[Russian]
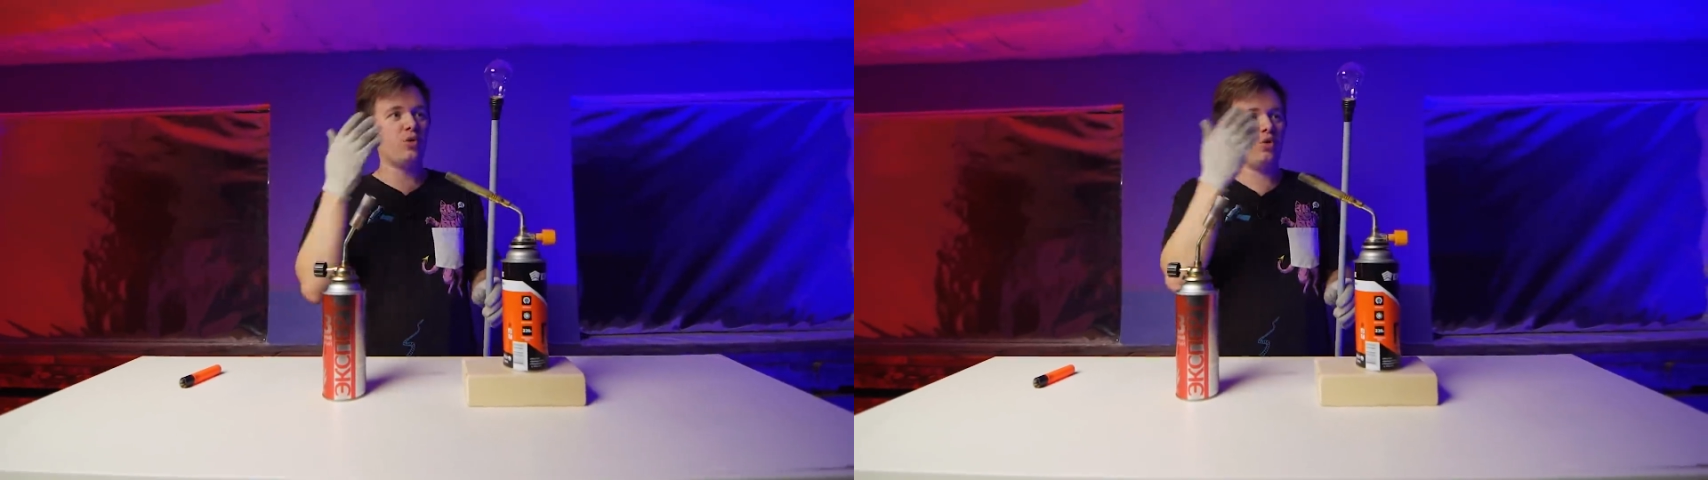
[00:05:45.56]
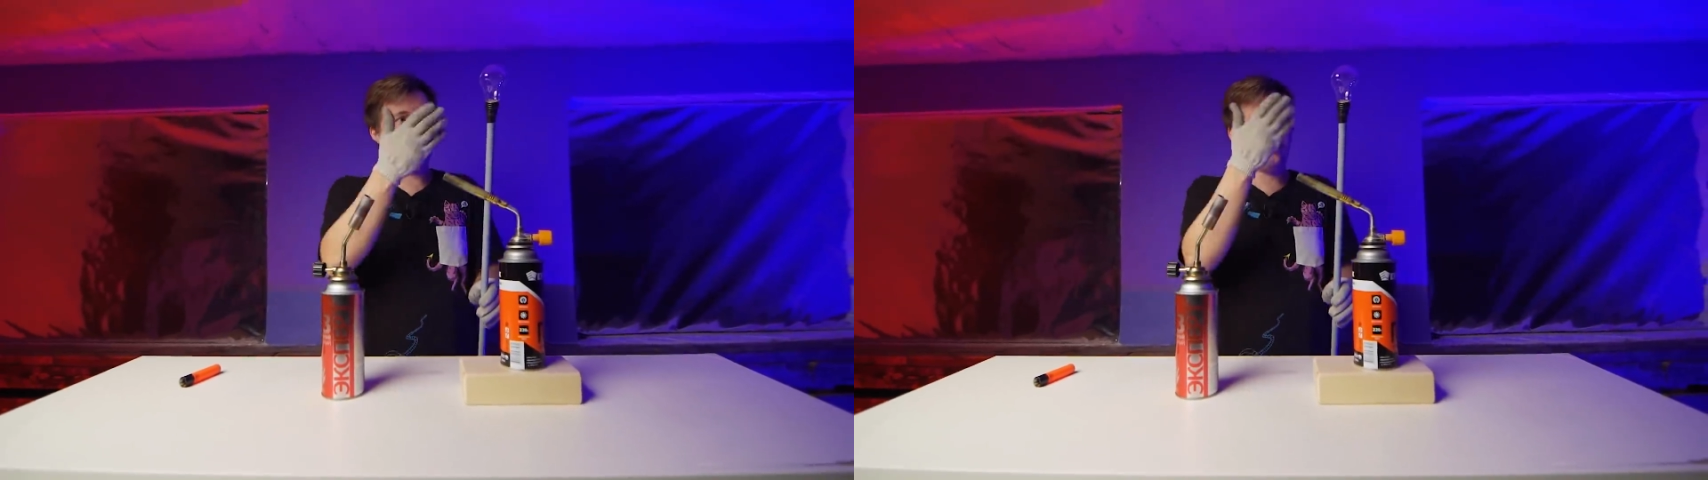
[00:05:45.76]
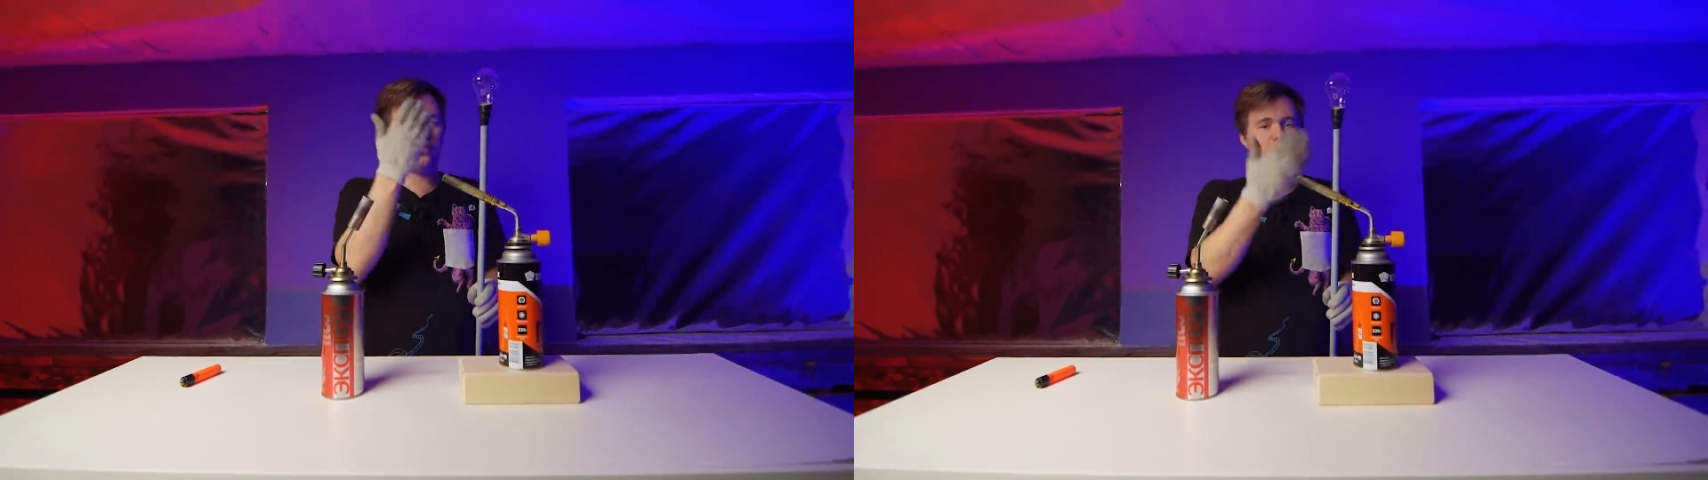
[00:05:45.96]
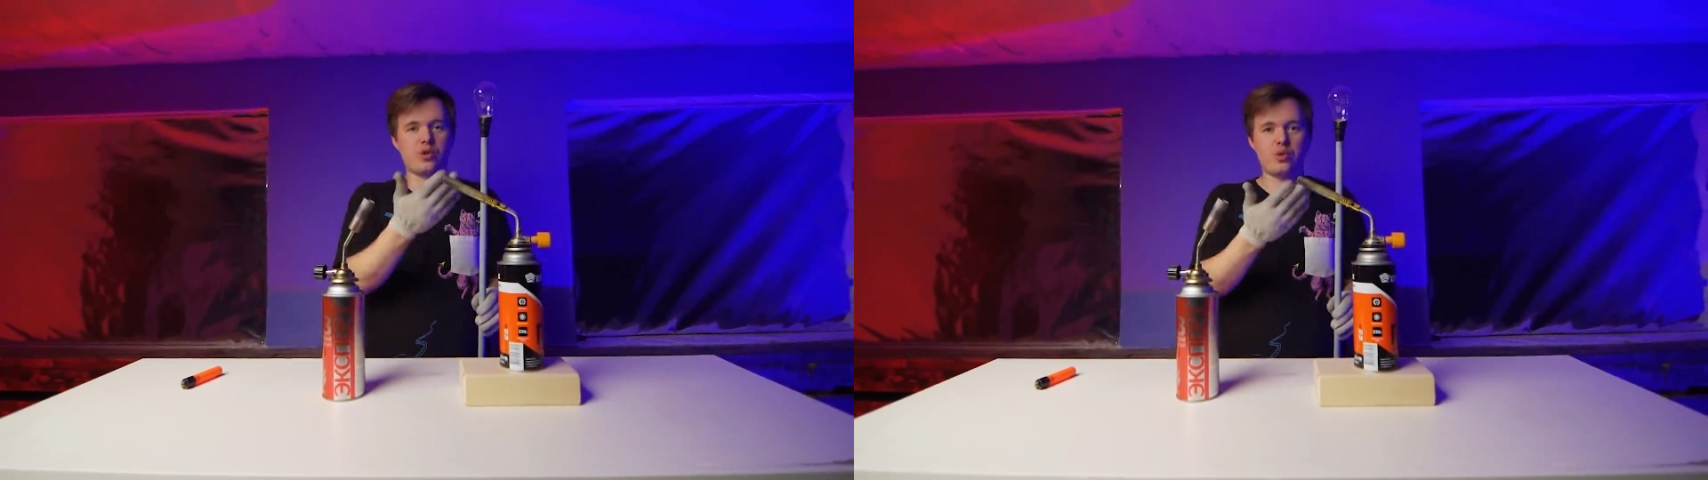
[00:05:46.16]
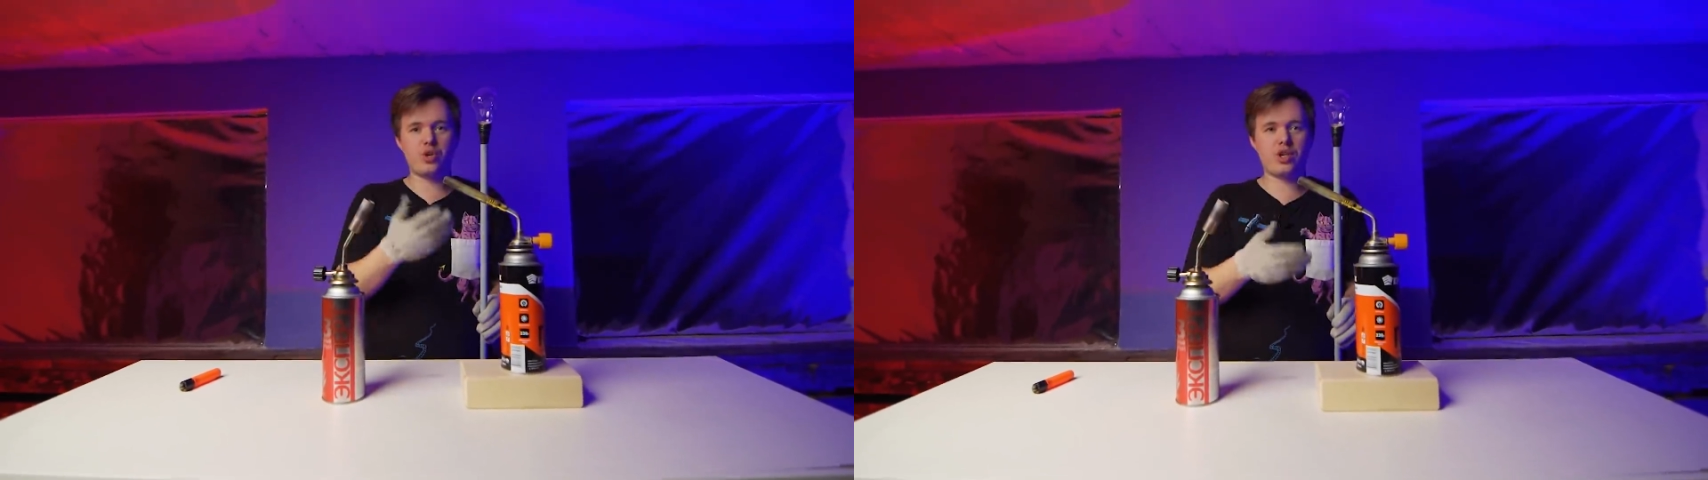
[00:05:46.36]
но в любом
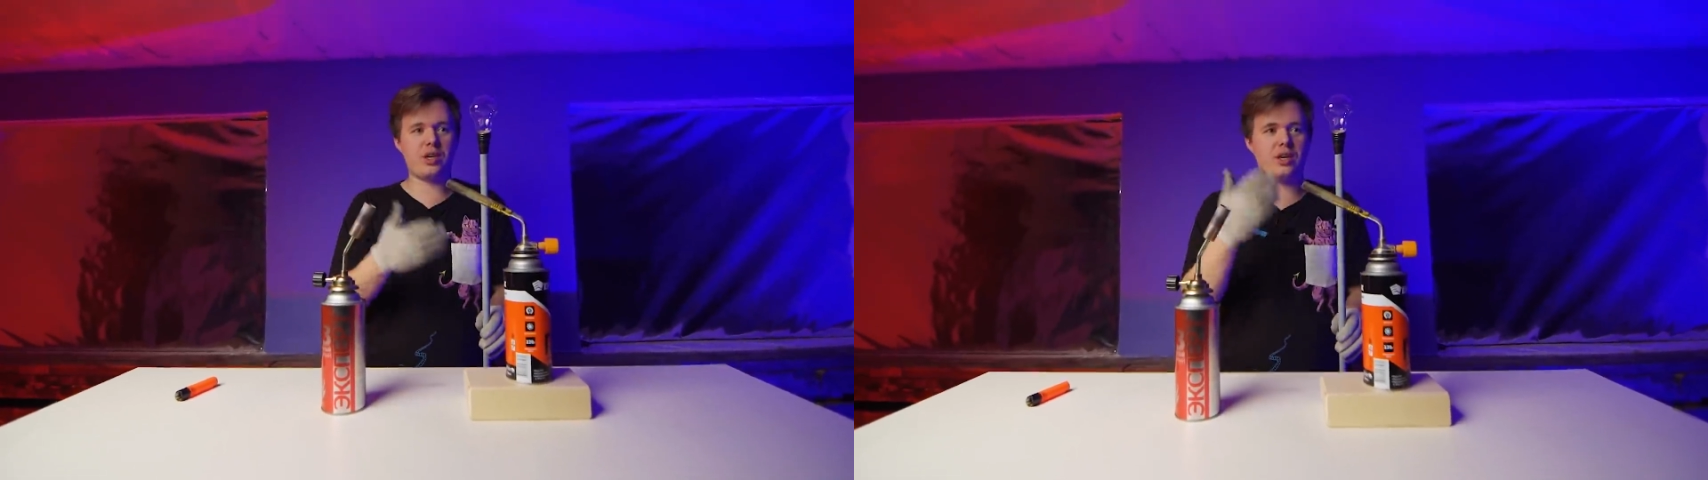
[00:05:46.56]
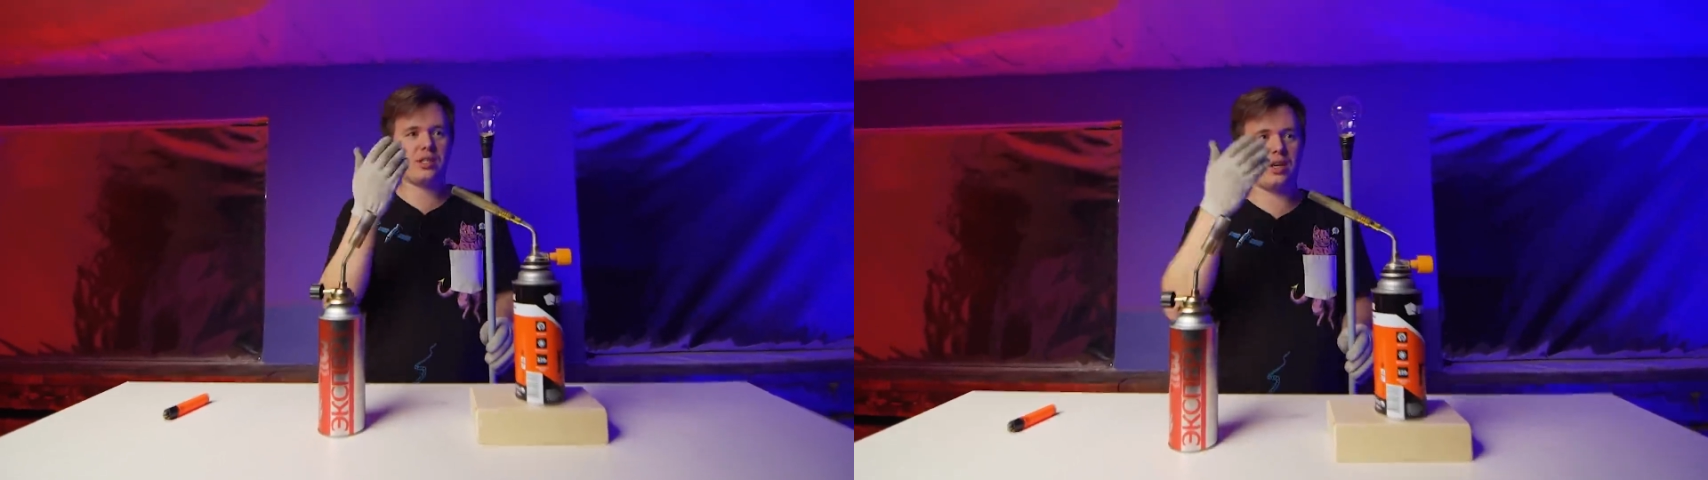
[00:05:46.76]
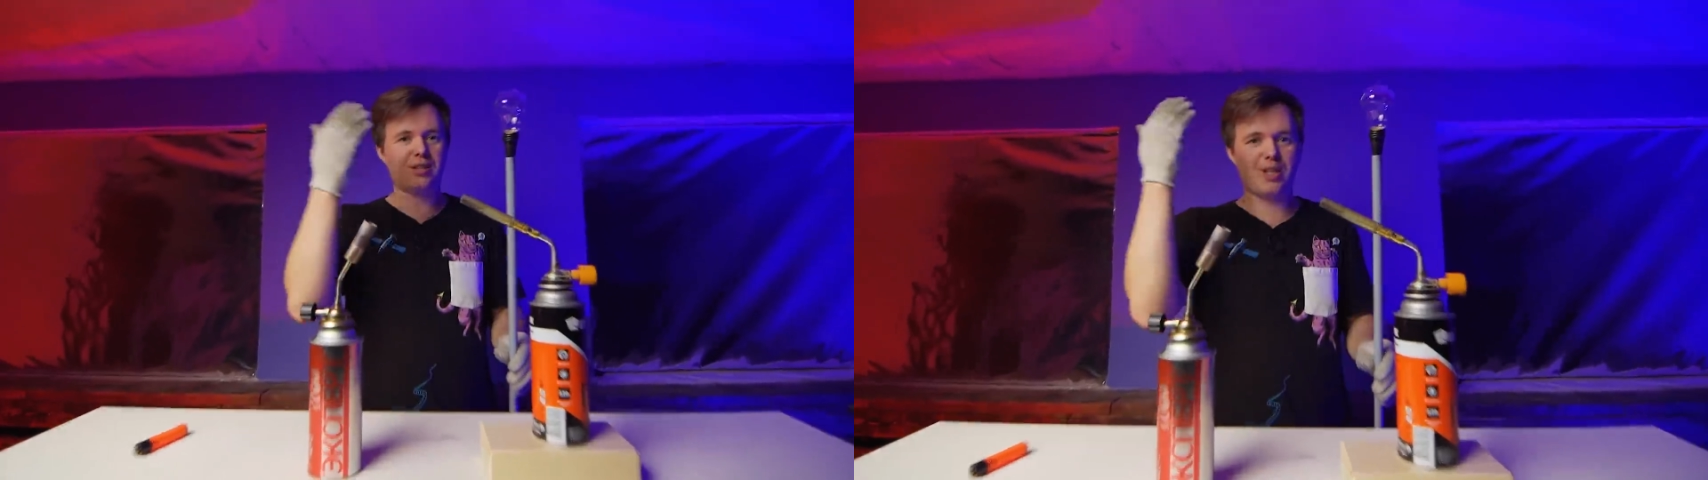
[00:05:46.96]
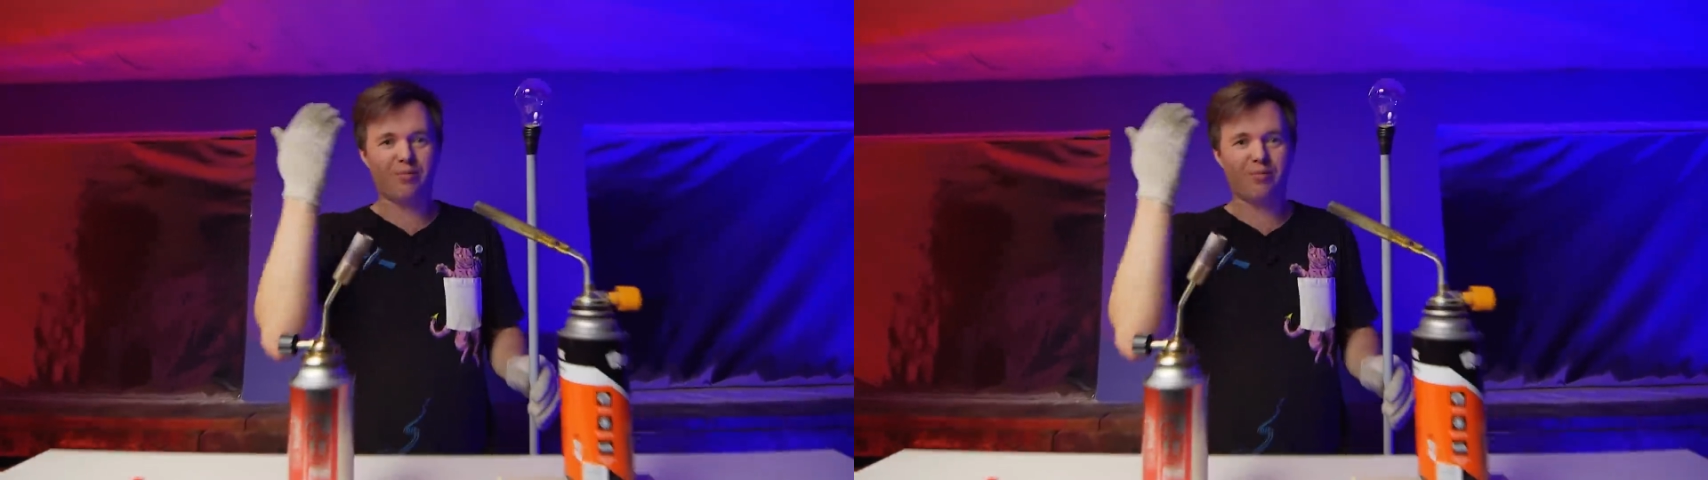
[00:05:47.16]
случае изолента